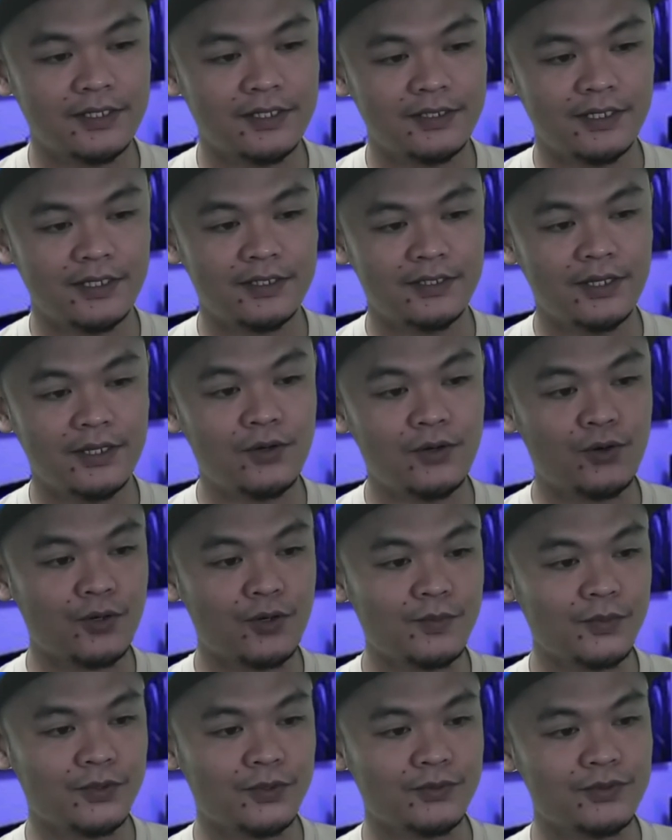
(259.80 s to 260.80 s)
na
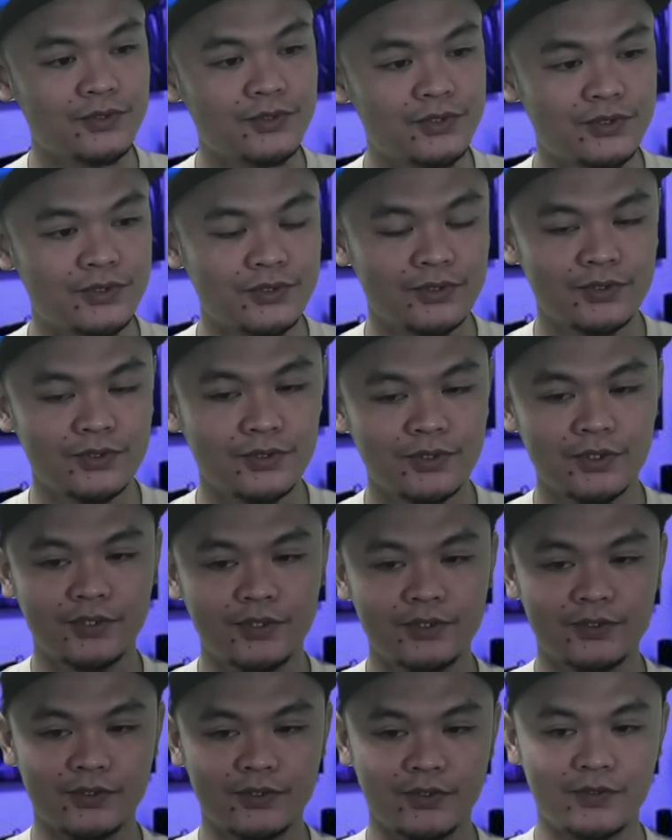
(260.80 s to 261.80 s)
hormones
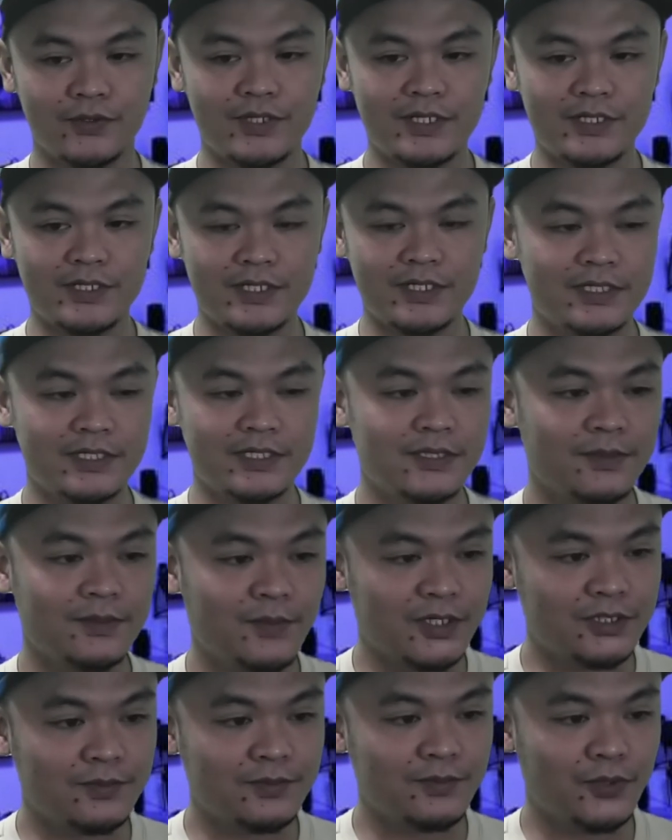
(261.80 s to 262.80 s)
So this is
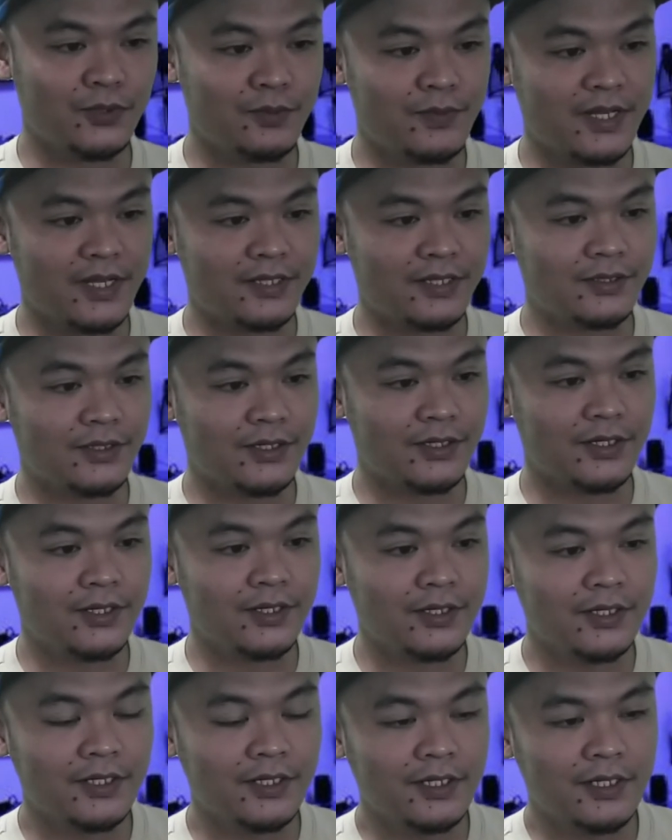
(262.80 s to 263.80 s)
much for better
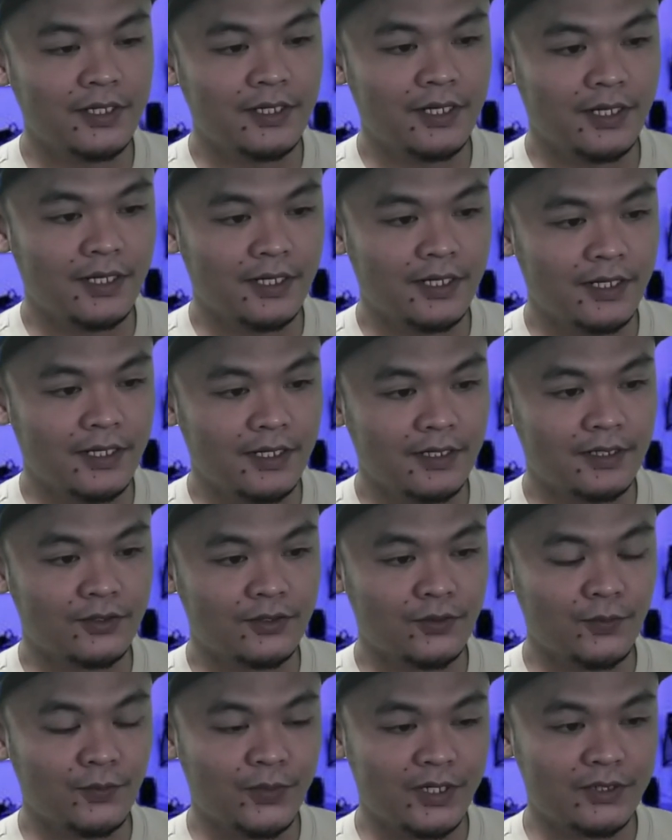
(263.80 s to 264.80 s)
uh,
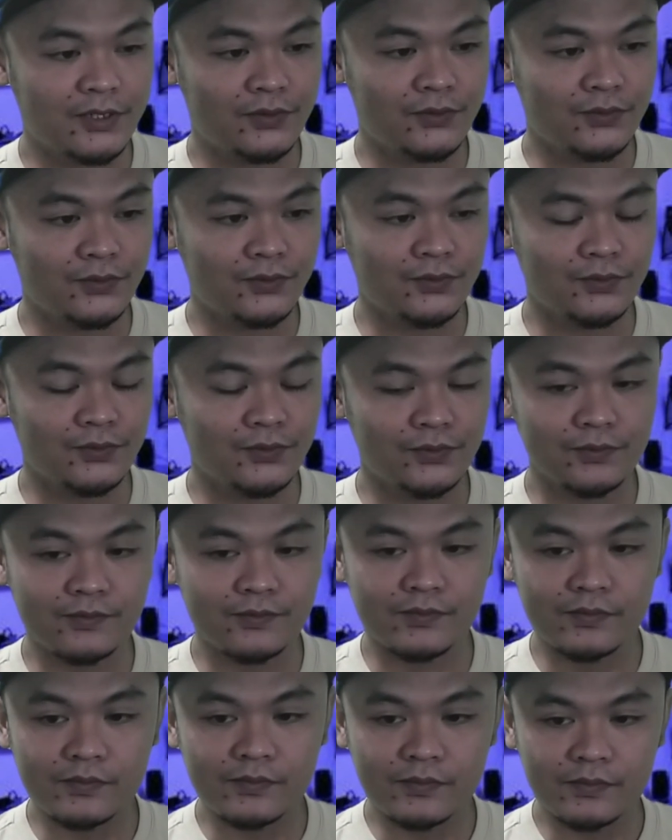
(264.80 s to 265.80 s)
compared to
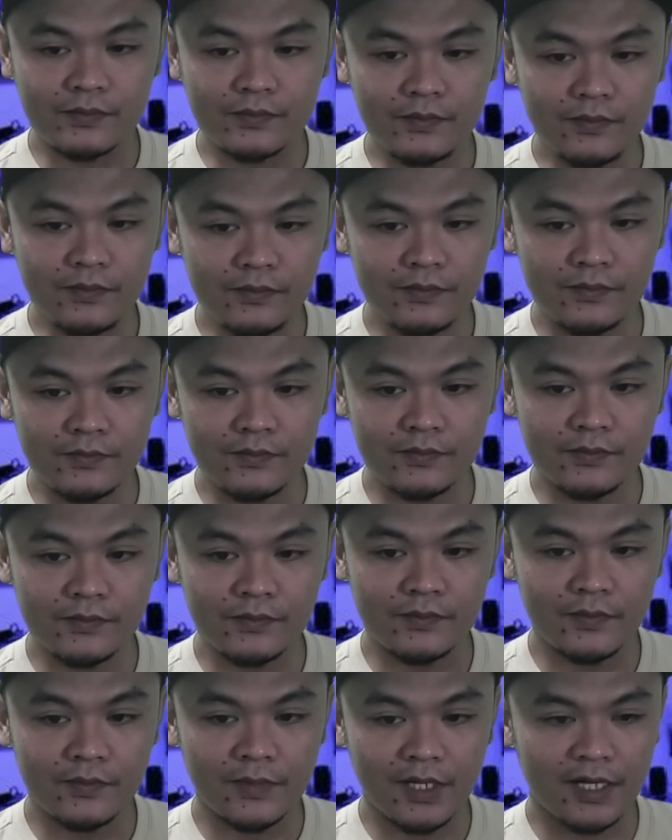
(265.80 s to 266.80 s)

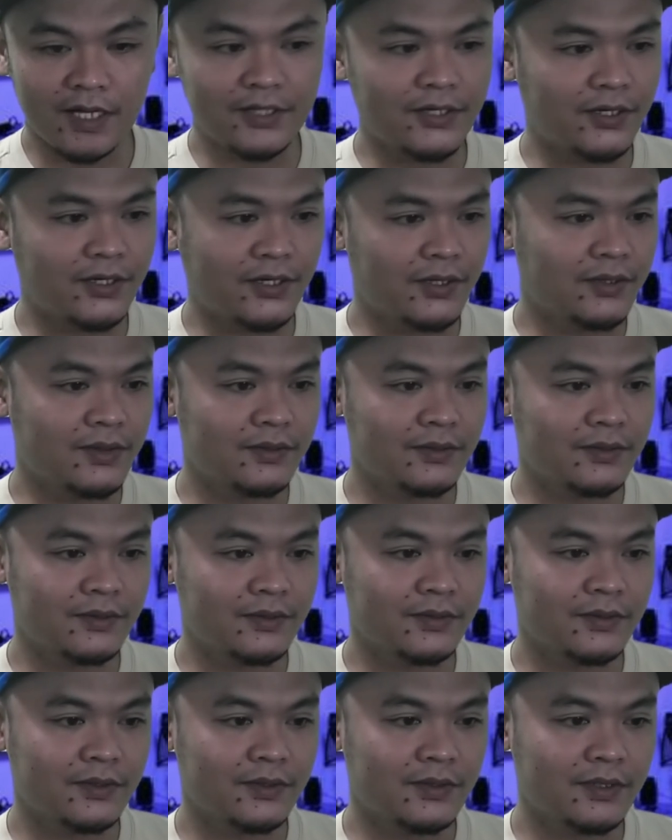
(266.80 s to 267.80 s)
other
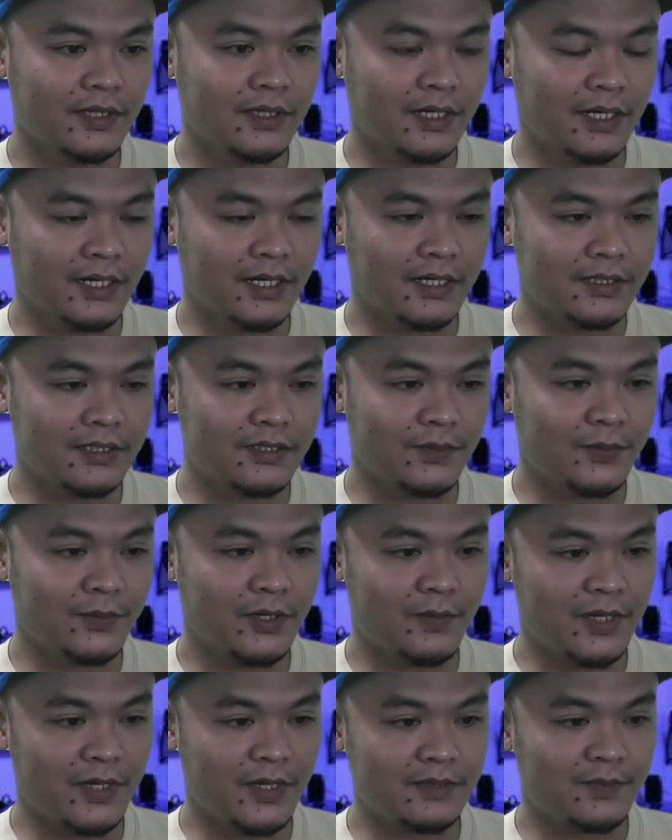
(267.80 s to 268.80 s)
uh,
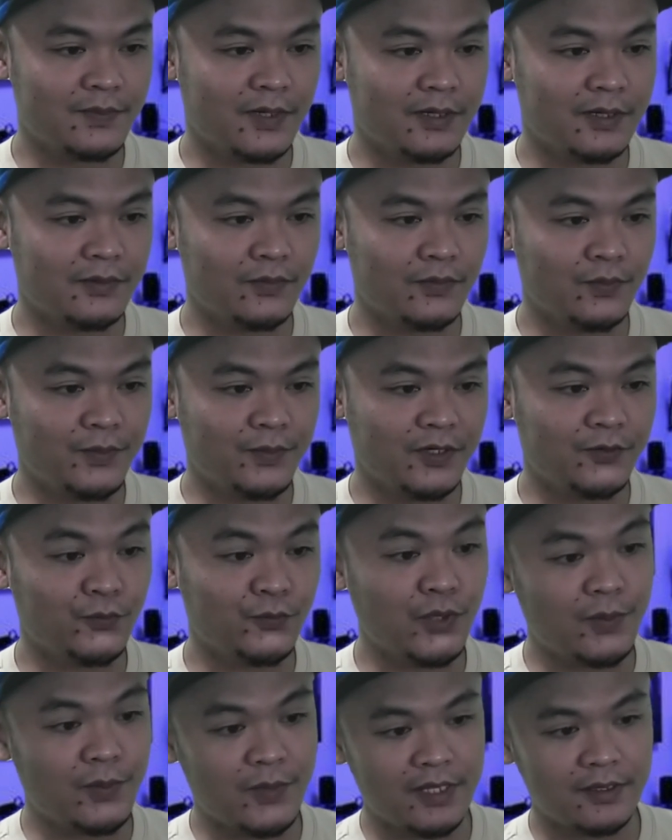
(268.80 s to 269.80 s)
supplements pang pang
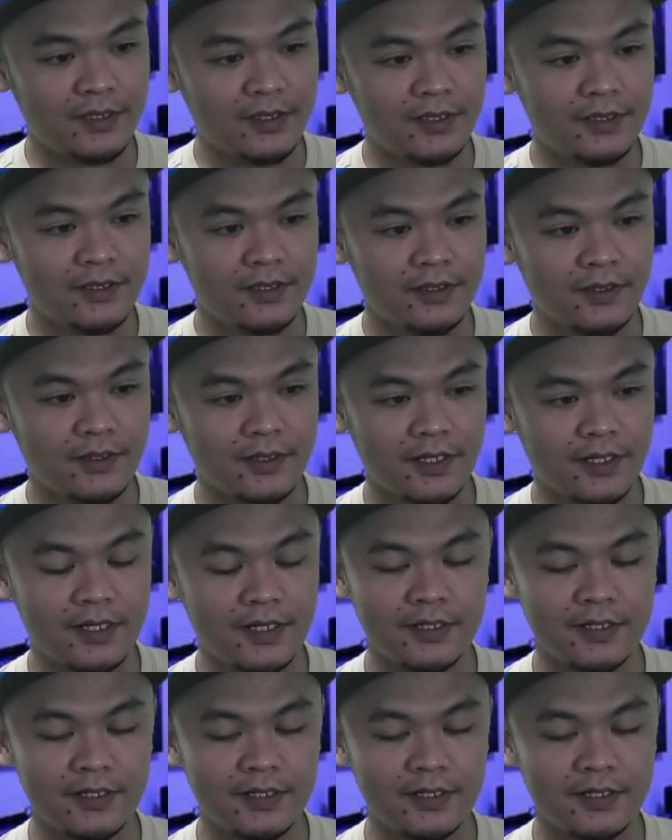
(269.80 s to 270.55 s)
women, Okay?